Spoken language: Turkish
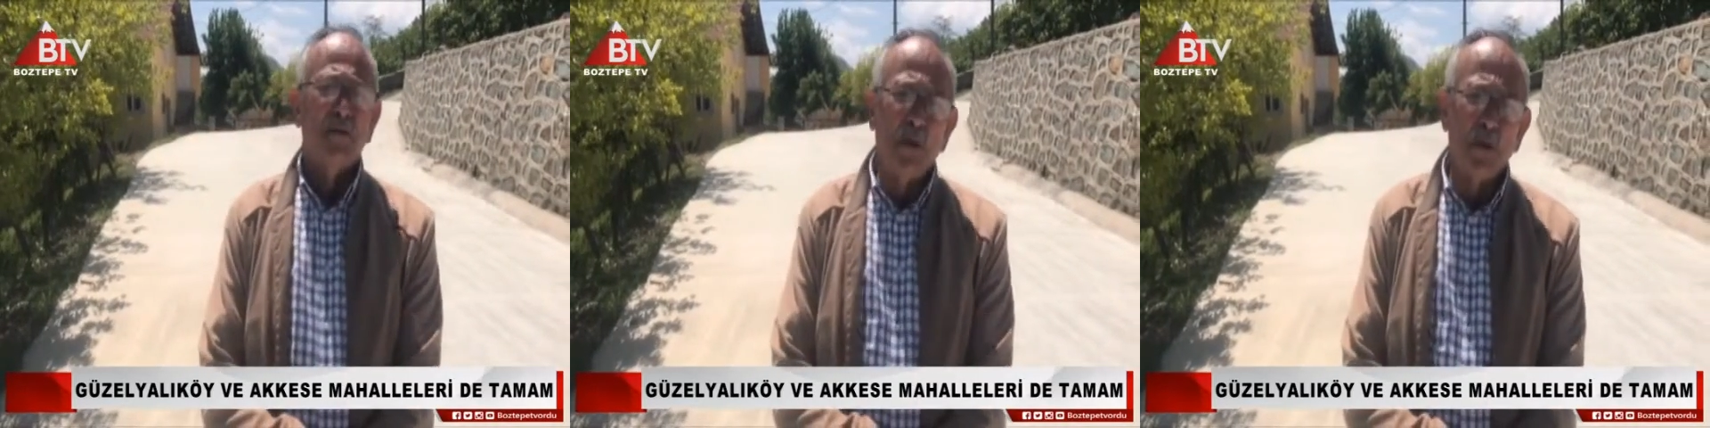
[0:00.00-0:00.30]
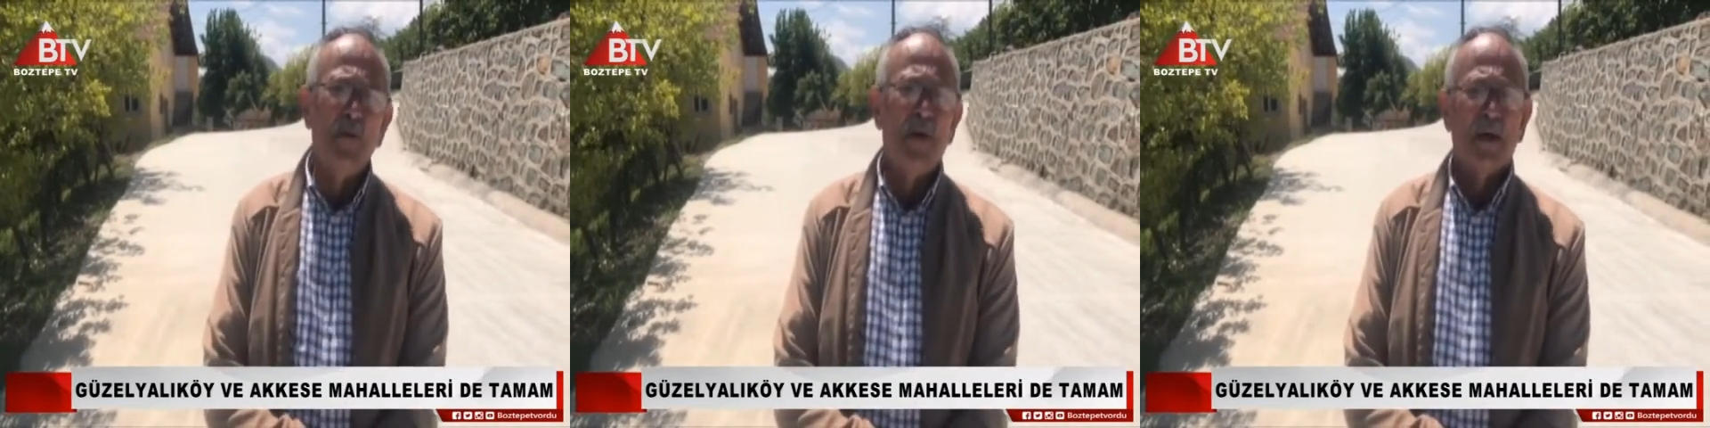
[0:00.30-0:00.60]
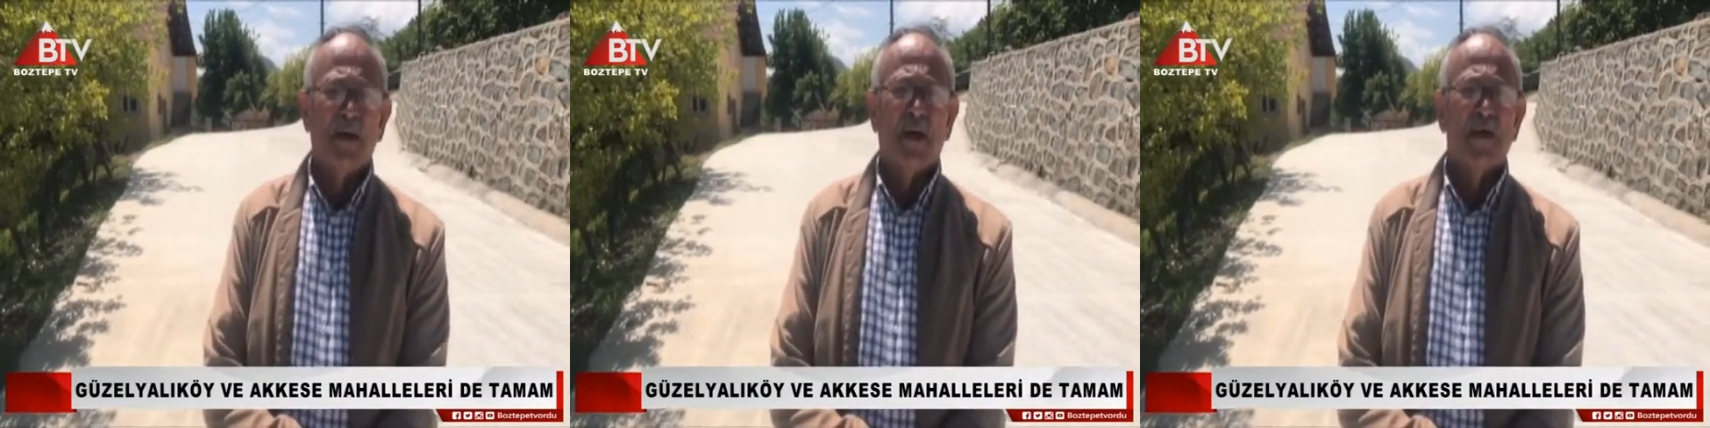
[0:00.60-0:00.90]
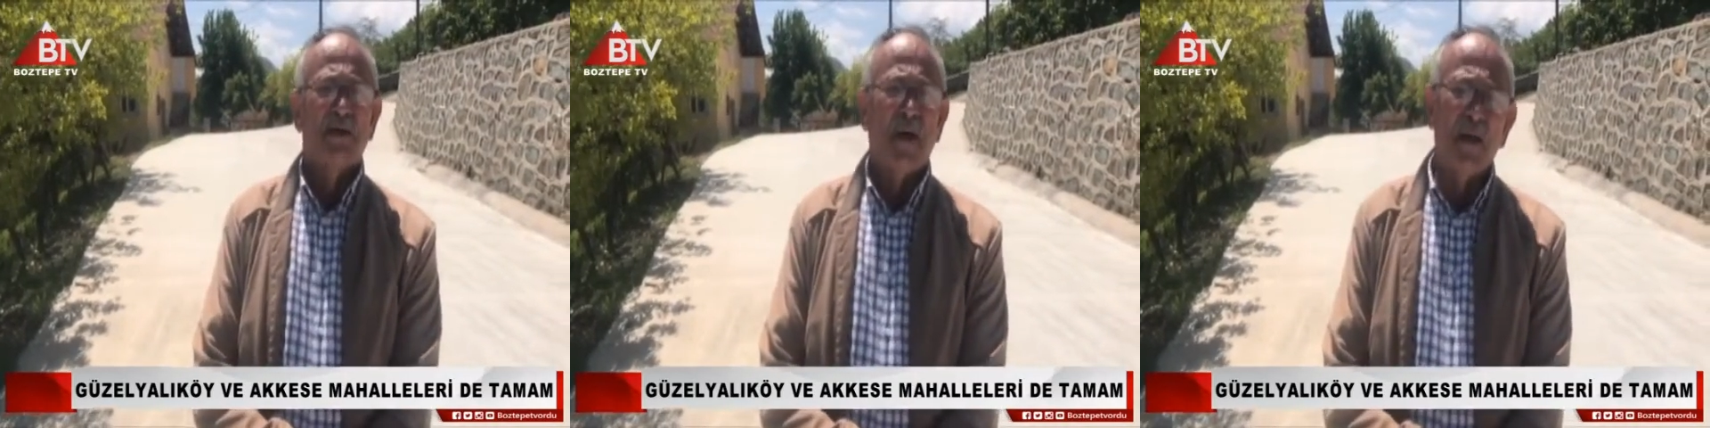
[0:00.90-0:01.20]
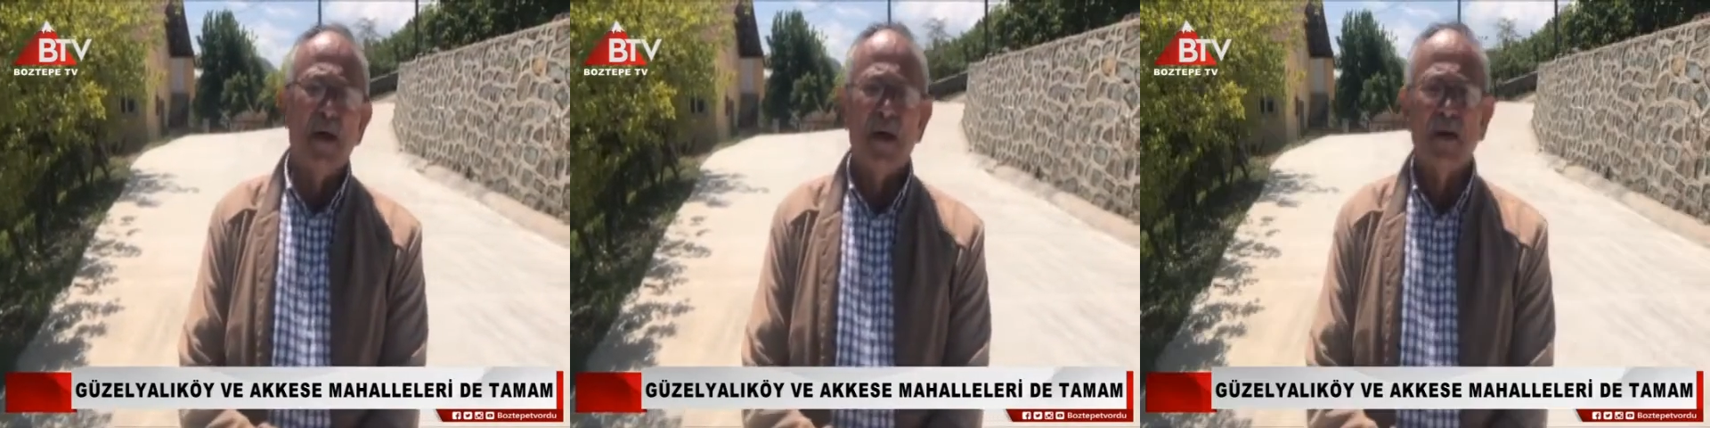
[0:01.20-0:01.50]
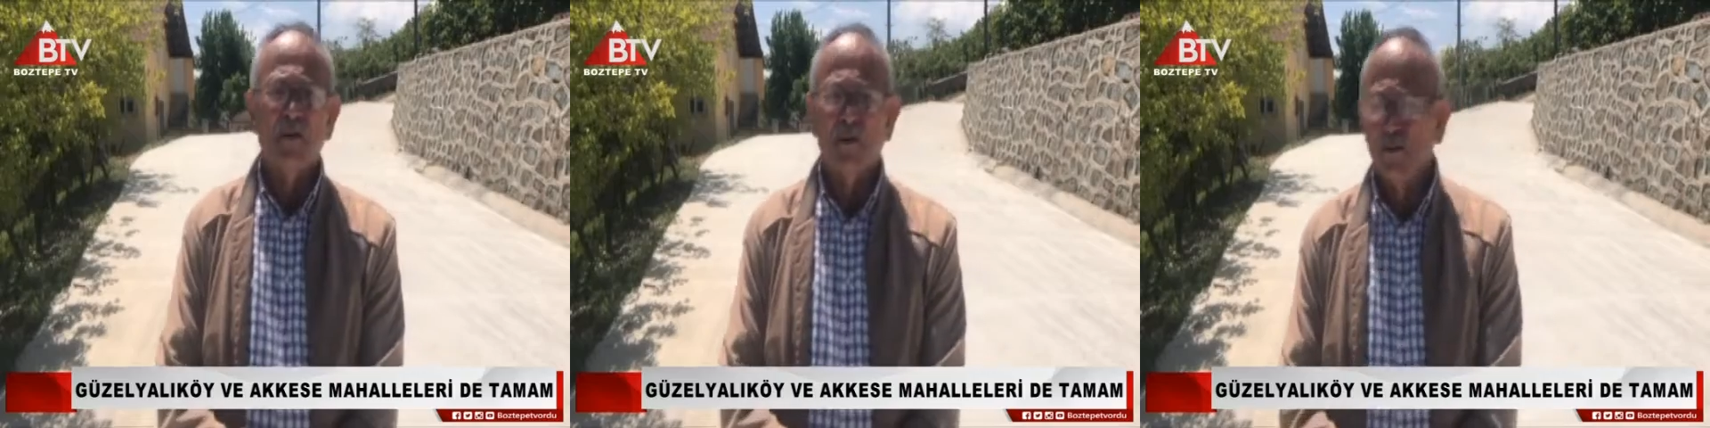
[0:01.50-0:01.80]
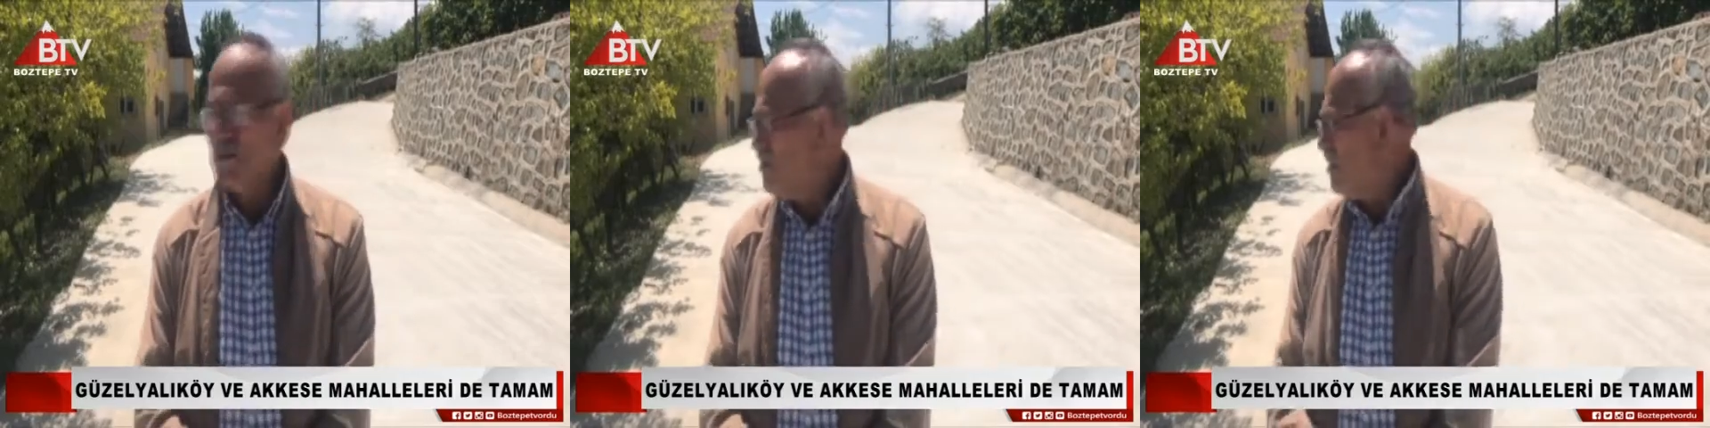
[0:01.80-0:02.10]
çok minnettarız. Allah razı
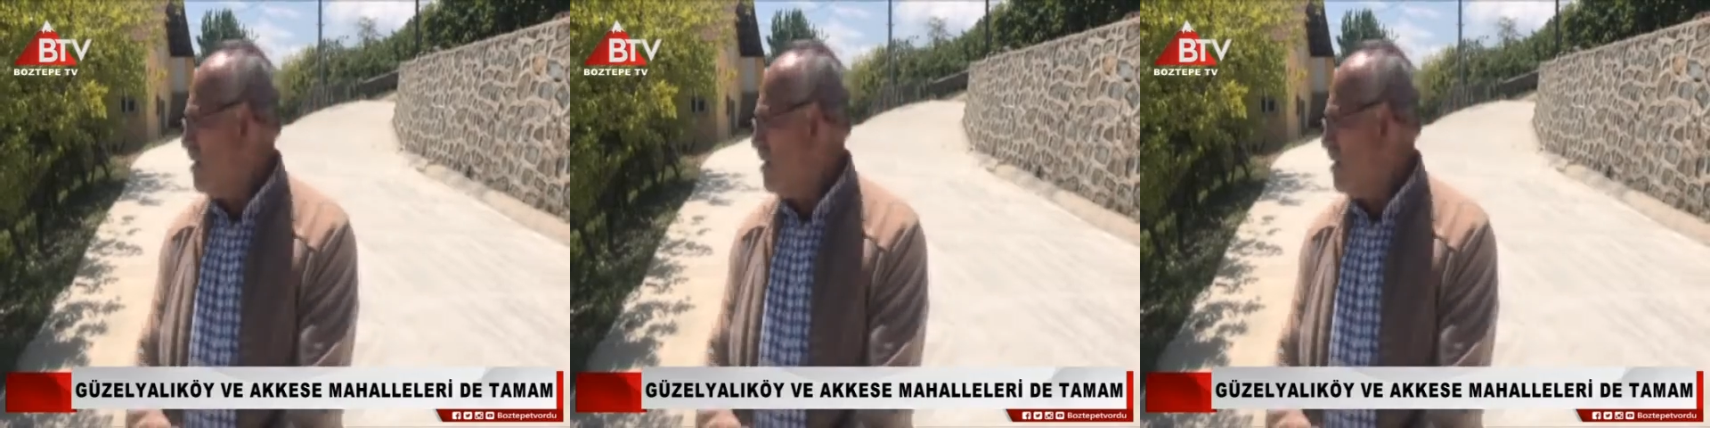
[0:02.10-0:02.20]
olsun.